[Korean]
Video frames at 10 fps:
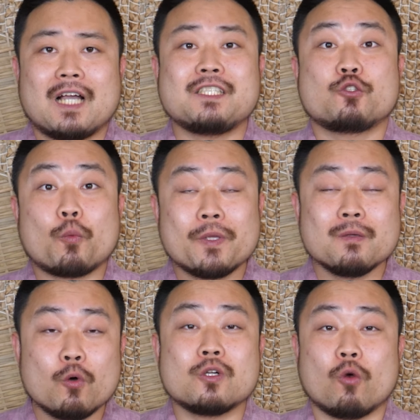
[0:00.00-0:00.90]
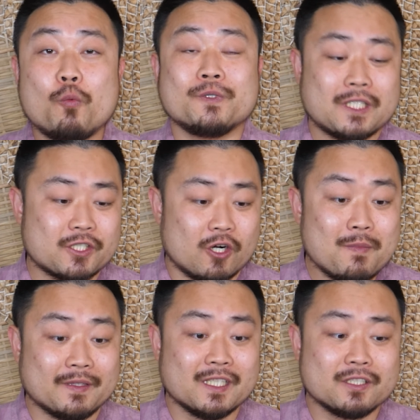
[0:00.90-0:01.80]
아직 쇼핑몰을 오픈한 지
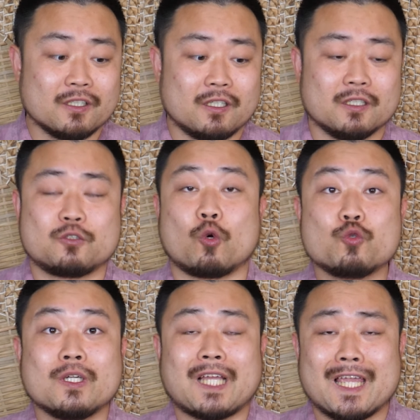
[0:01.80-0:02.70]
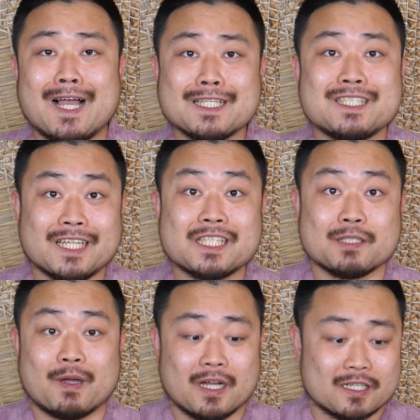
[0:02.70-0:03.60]
얼마 안 돼서 종류가 다양하진
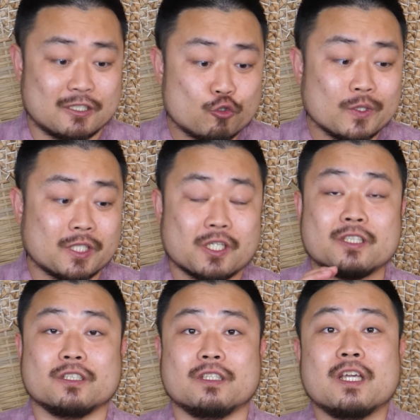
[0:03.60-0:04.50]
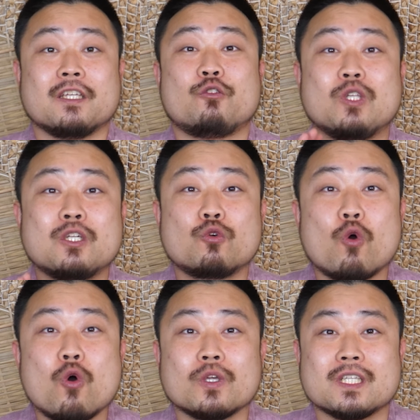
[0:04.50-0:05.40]
않았지만 그 중에서 저는
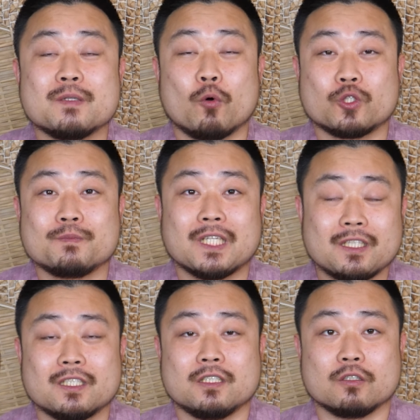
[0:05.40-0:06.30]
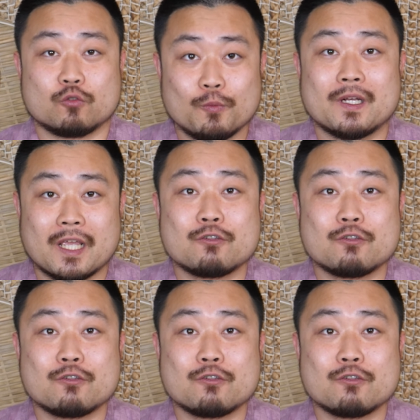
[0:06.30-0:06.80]
뒷고기 모듬 세트를 구매를